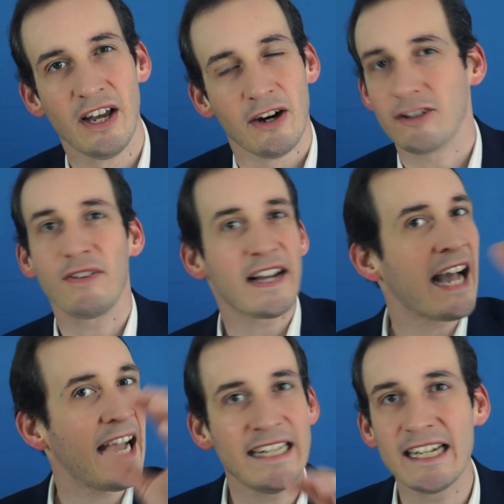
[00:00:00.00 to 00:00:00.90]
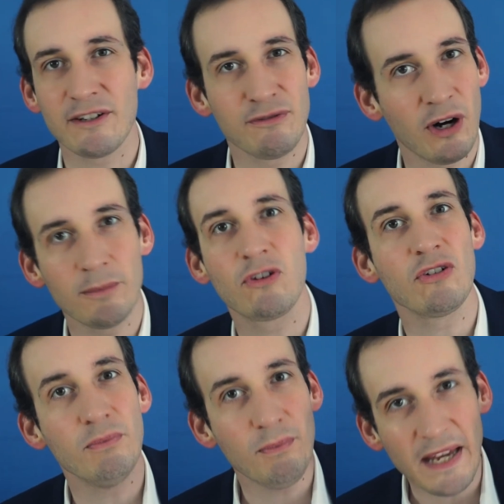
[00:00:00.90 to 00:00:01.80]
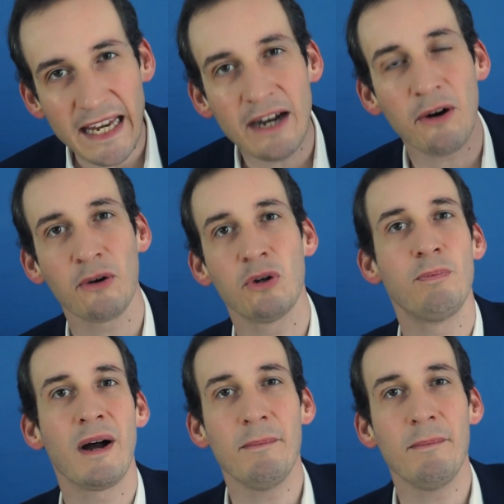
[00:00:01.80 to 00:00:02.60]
Und zwar keiner Reform zu mehr Europa,